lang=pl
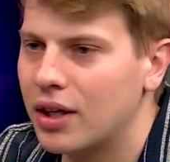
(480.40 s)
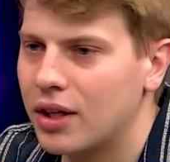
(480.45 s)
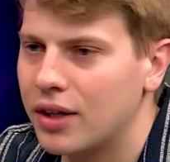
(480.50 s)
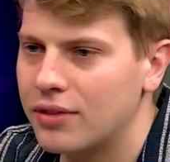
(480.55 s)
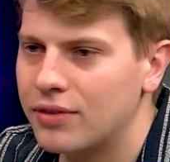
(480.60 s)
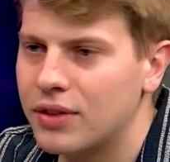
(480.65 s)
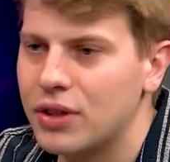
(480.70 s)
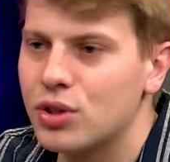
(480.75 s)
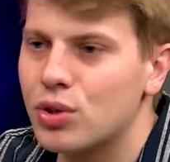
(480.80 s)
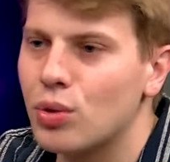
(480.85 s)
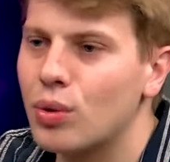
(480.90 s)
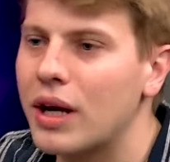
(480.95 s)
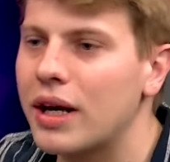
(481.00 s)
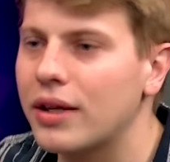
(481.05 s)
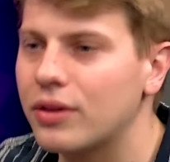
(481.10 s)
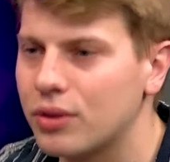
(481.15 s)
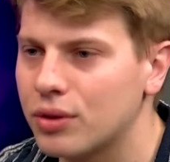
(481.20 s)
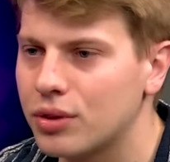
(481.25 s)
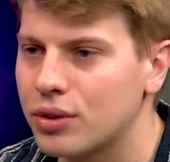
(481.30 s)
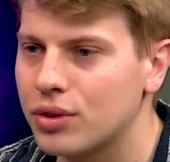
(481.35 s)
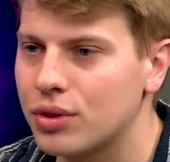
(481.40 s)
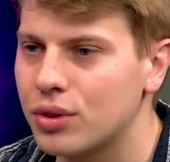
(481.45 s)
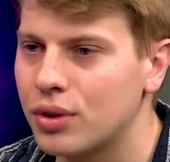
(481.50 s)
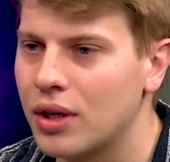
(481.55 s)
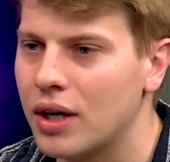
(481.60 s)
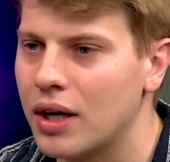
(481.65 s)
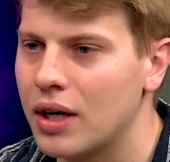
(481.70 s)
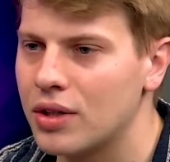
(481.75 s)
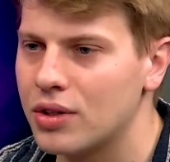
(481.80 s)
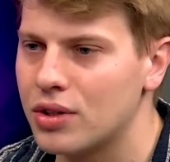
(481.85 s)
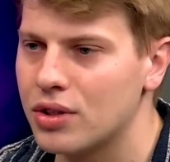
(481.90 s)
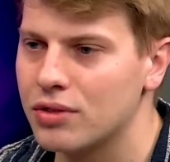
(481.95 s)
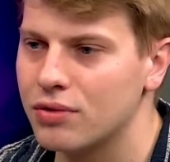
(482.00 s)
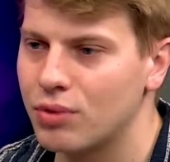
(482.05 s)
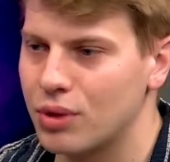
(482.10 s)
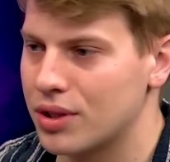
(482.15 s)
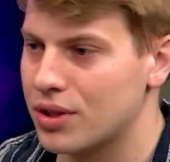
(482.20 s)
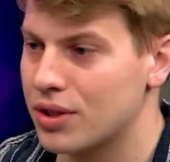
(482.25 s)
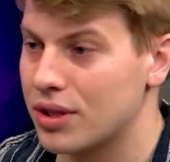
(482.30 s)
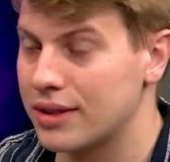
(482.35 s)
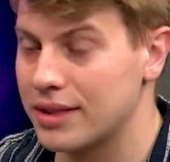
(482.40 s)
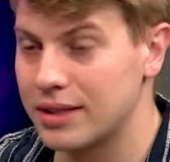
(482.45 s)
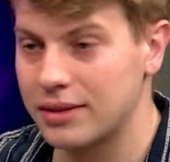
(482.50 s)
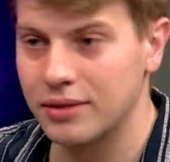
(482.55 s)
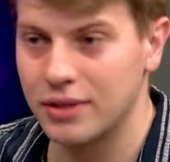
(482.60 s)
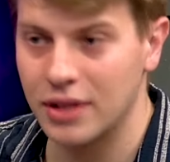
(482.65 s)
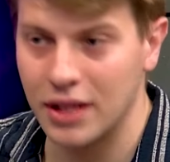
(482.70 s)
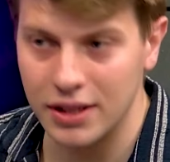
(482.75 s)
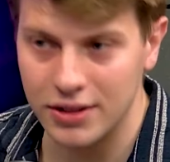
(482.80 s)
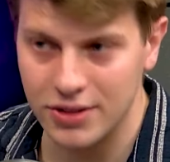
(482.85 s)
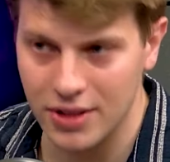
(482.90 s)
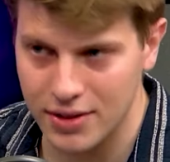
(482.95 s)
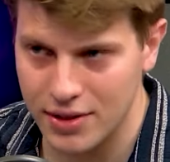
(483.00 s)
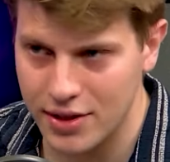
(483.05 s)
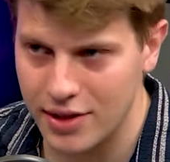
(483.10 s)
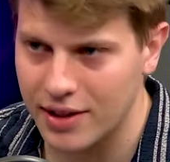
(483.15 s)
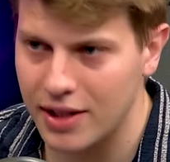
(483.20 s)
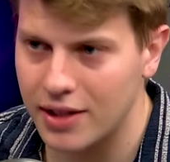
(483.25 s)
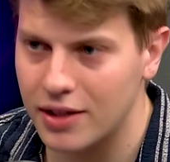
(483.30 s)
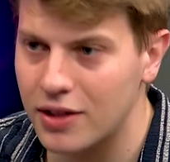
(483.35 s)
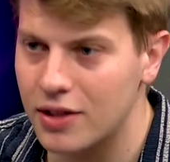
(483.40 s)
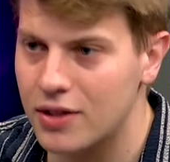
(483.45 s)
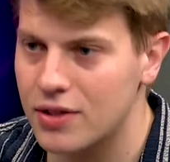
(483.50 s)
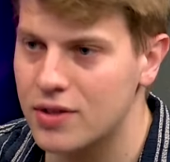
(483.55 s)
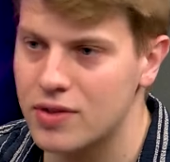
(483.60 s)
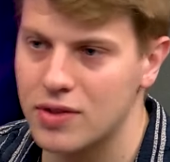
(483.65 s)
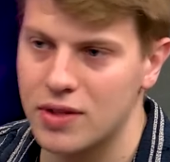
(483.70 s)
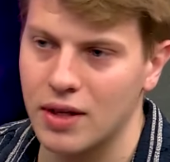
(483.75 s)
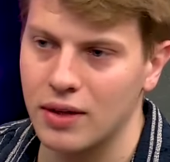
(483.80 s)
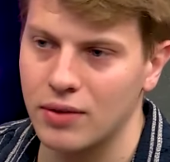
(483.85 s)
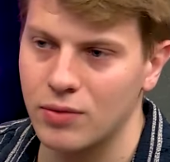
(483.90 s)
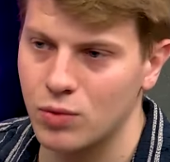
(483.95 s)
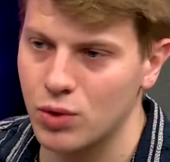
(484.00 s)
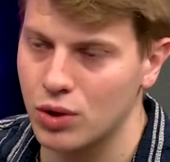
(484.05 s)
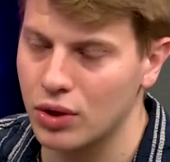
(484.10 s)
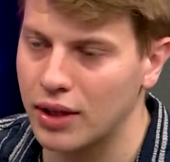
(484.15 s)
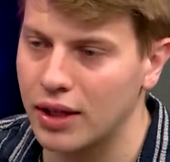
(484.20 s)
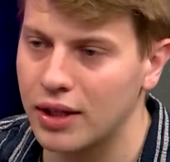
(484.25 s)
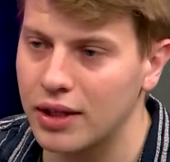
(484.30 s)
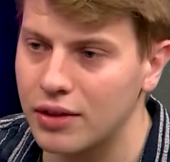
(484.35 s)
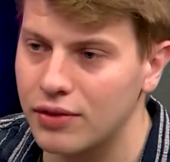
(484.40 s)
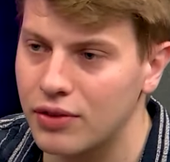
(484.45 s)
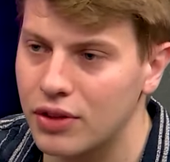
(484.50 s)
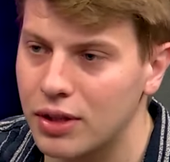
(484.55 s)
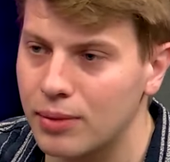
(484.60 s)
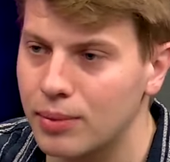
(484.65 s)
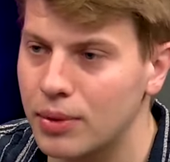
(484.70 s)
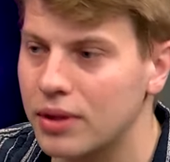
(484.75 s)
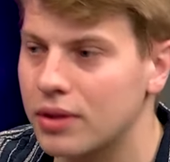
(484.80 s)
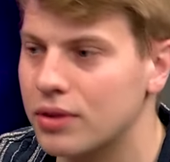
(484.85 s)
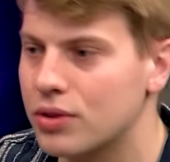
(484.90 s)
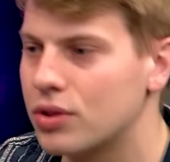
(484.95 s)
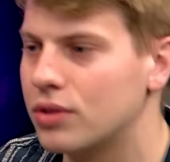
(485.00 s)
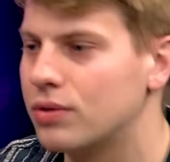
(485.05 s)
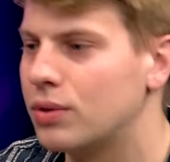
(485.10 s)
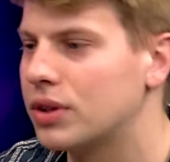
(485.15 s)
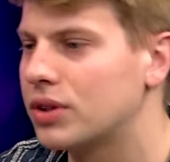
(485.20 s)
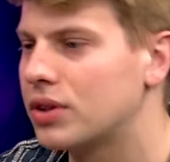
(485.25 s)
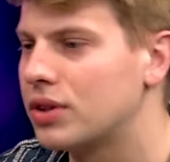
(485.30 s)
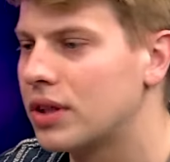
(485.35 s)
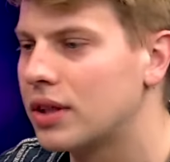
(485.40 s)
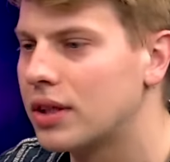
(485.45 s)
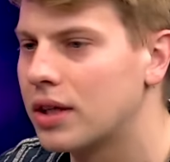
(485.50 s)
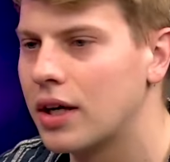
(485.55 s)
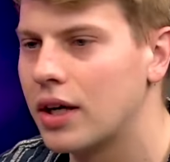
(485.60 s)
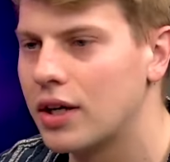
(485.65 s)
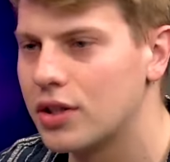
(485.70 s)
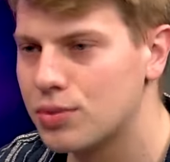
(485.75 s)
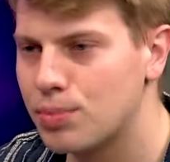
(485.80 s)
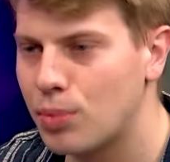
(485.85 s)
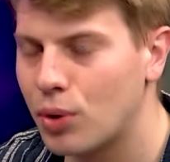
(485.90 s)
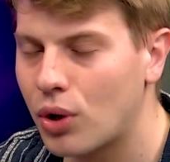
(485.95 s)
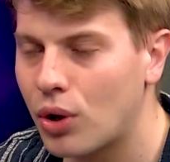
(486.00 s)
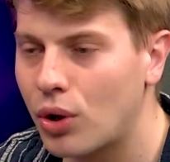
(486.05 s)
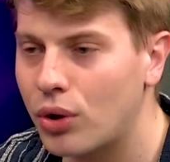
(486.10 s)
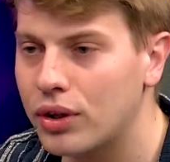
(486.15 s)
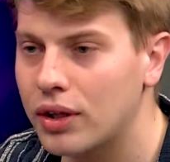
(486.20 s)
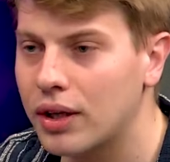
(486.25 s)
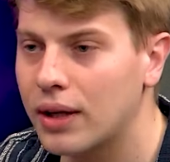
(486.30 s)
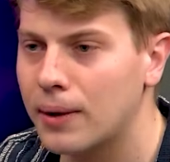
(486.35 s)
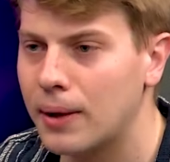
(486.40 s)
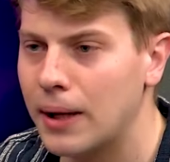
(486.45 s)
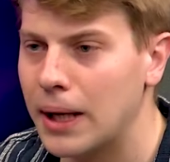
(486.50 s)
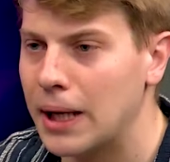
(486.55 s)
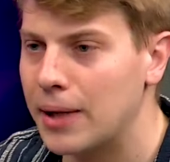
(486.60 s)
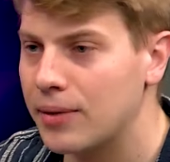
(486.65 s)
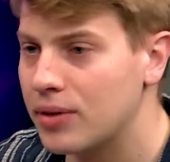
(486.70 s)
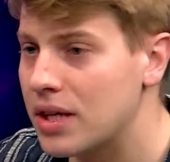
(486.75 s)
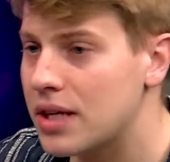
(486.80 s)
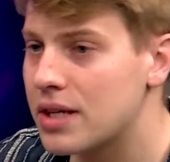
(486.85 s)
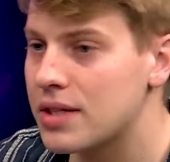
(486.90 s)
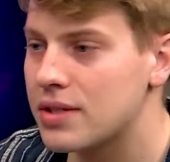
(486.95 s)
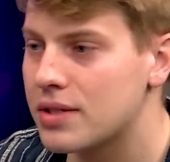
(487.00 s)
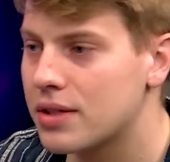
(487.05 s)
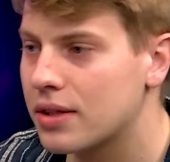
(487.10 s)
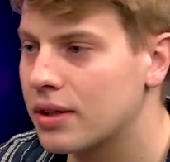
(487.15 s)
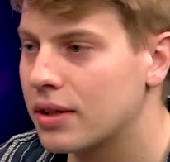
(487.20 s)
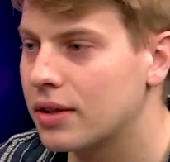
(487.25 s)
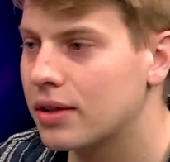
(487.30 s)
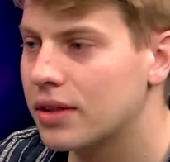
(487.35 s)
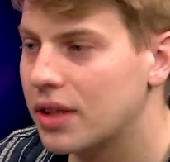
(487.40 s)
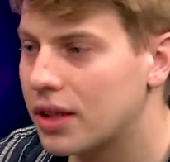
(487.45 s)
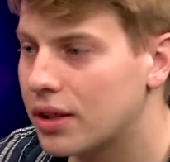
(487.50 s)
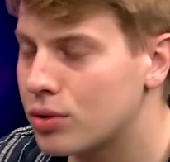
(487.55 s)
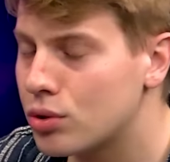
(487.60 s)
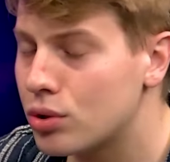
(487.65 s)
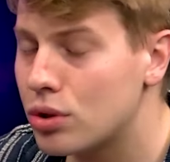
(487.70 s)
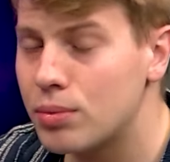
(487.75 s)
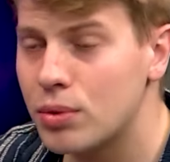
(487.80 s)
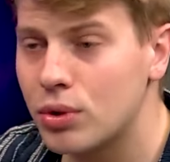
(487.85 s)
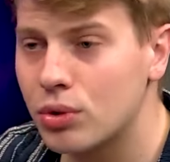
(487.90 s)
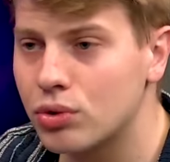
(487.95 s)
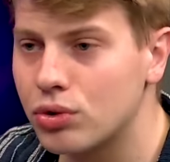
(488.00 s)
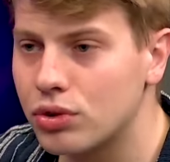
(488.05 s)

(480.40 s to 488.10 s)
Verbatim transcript: większą radość, czy właśnie realizacja takich scen, czy takie filmy, czy właśnie spokojne. Teraz e, na drugim roku